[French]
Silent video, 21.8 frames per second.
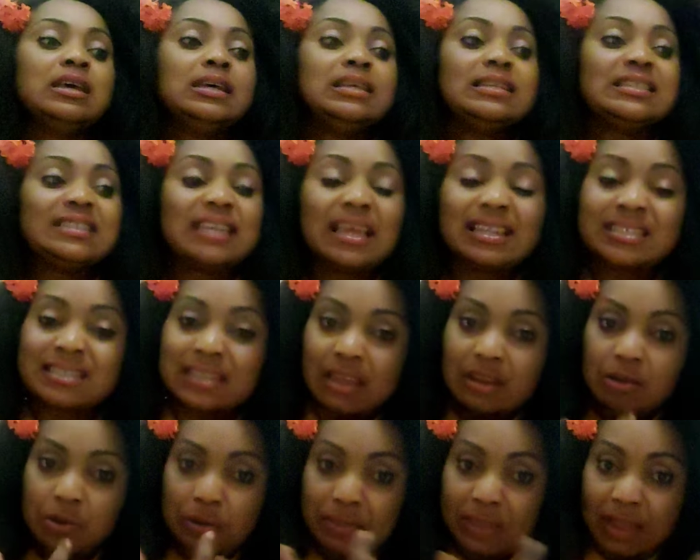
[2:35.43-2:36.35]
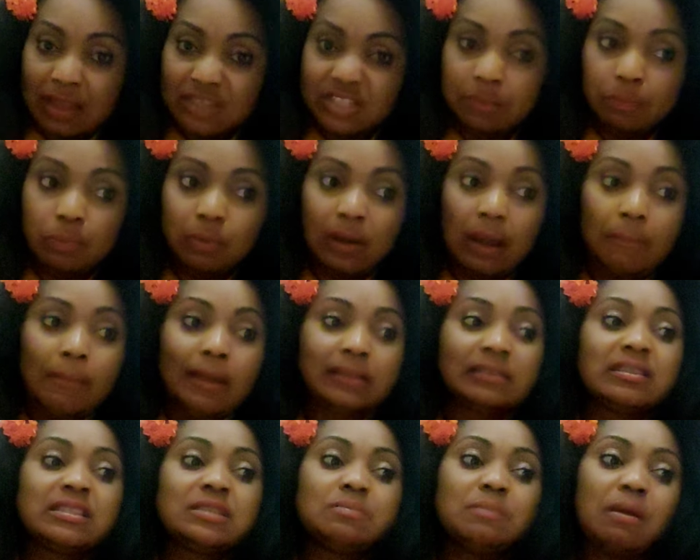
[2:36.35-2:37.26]
Ça, c'est le danger pour la
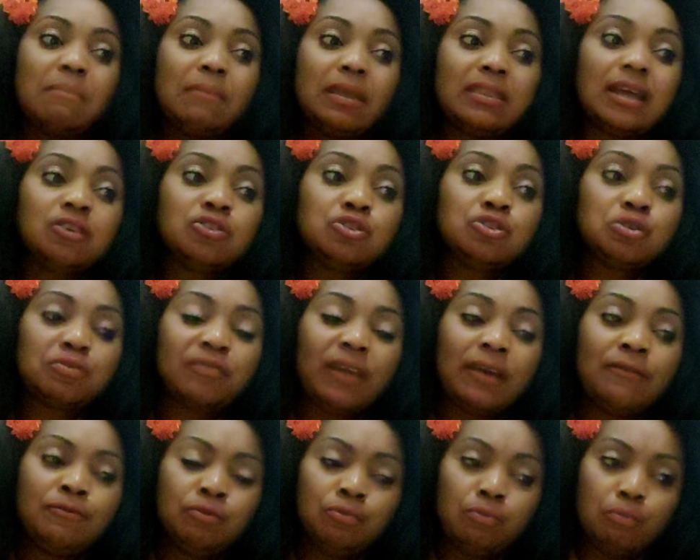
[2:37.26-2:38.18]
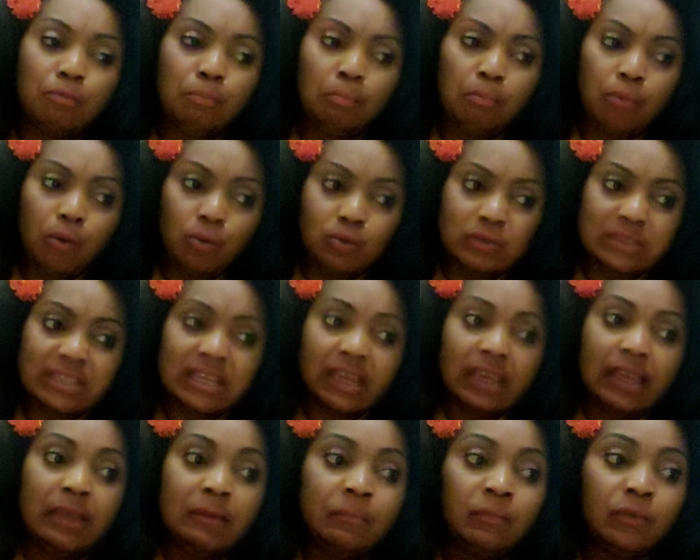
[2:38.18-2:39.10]
matrice. Mais maintenant, je vais vous
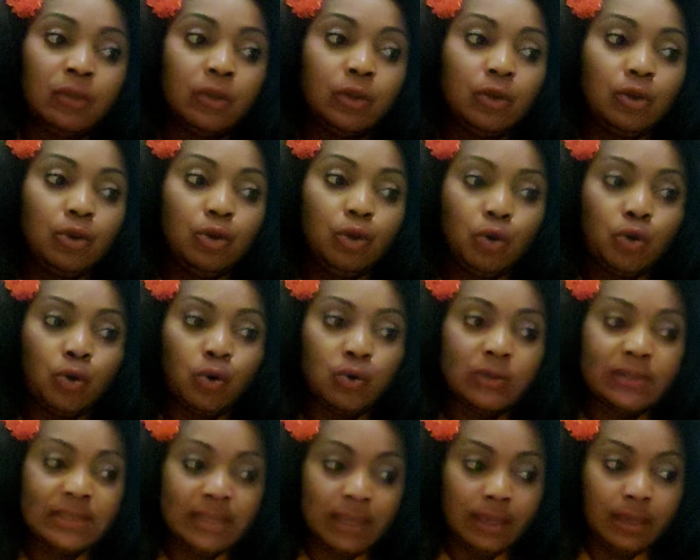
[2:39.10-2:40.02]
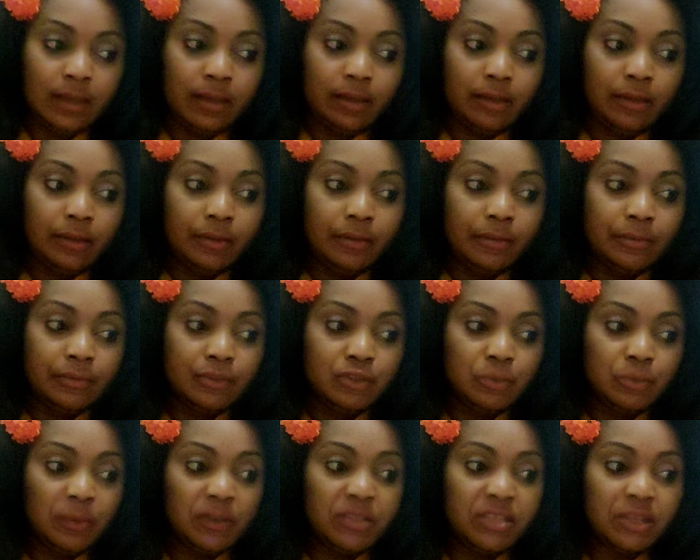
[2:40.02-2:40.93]
montrer le côté, euh, je
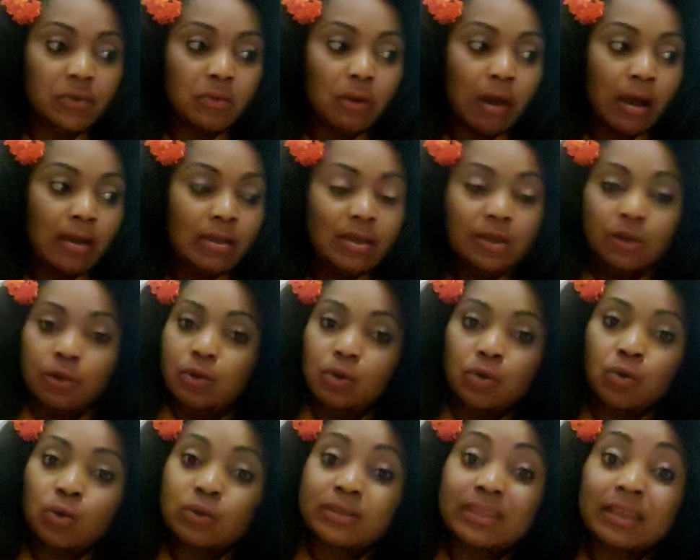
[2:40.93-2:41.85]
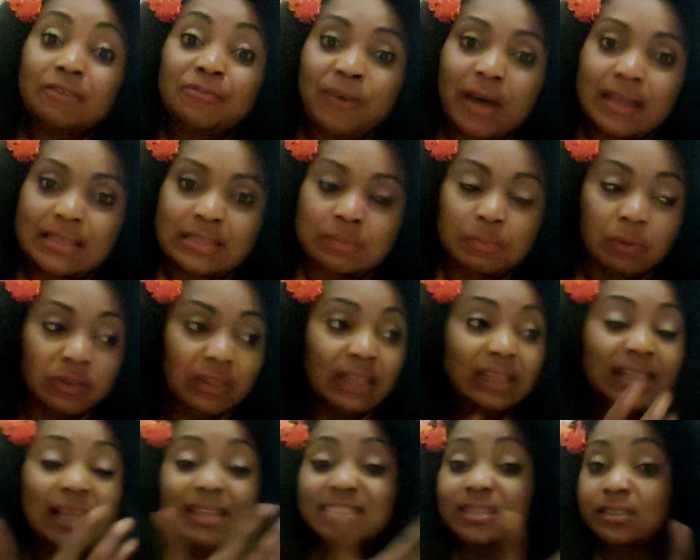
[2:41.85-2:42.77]
peux dire quoi Le côté face. Peut-être
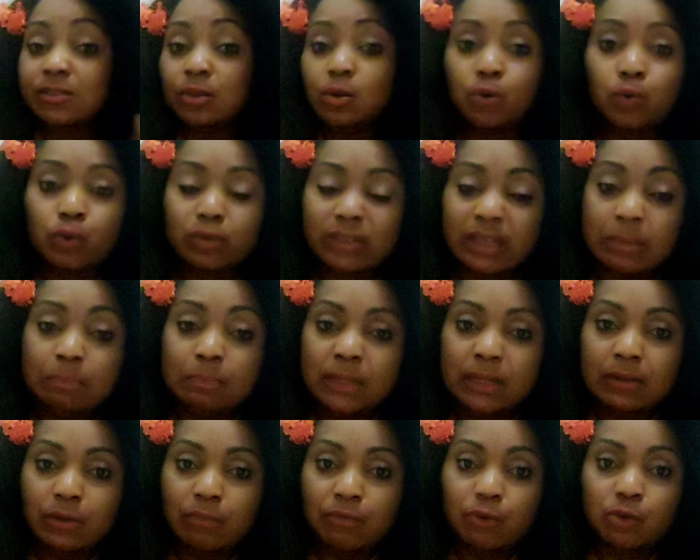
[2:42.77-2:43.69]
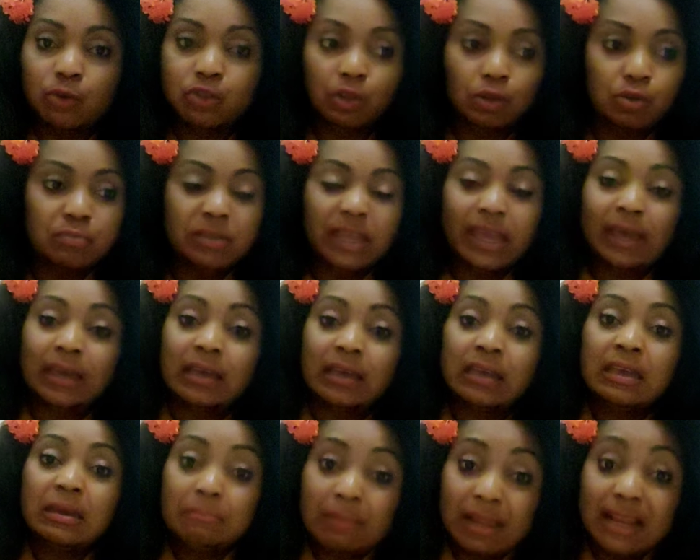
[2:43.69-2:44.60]
là, c'était le côté pile de votre lumière,
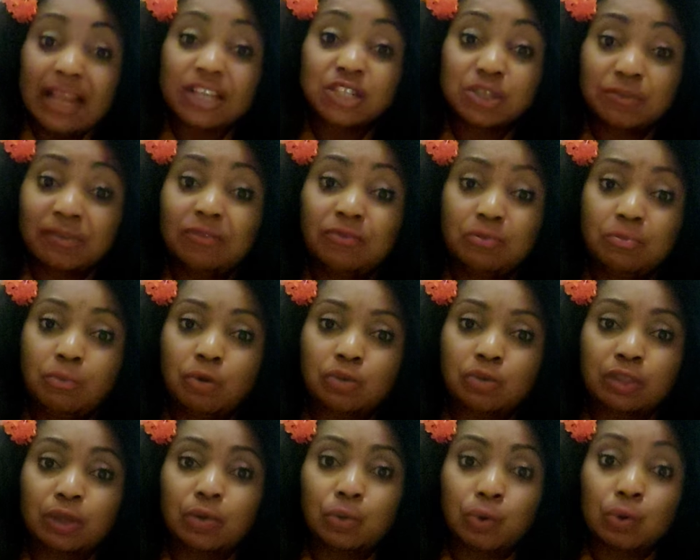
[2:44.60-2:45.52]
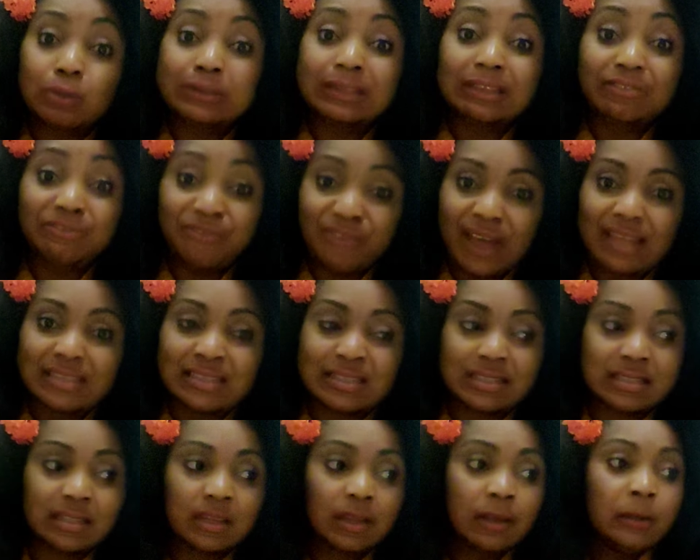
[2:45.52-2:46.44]
mais là, je vais vous montrer le côté
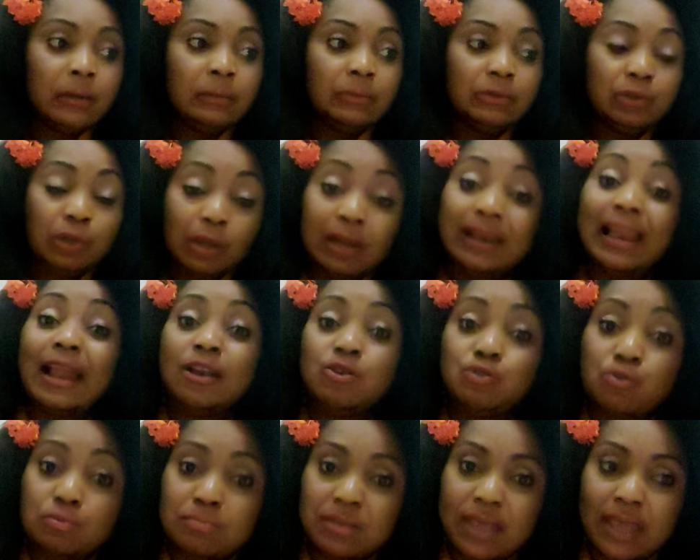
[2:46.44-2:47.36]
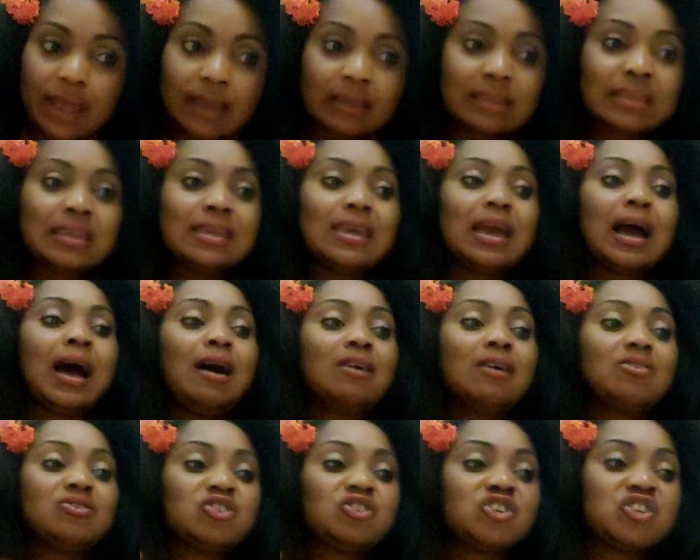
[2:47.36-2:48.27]
face de la lumière qu'il y a
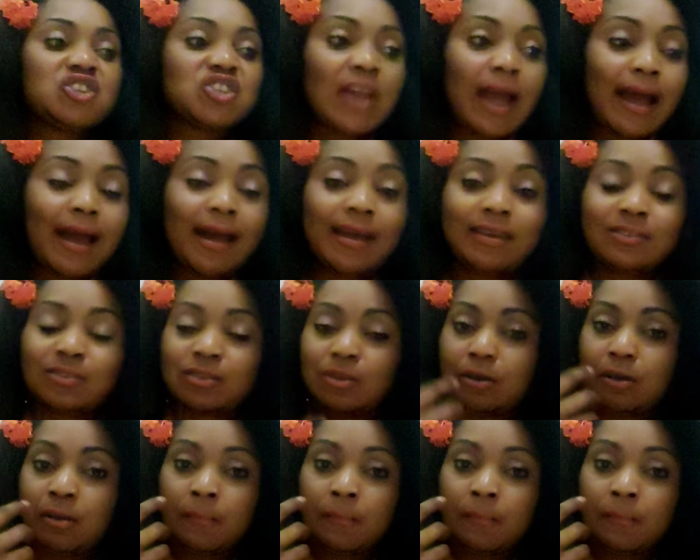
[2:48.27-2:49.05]
en chaque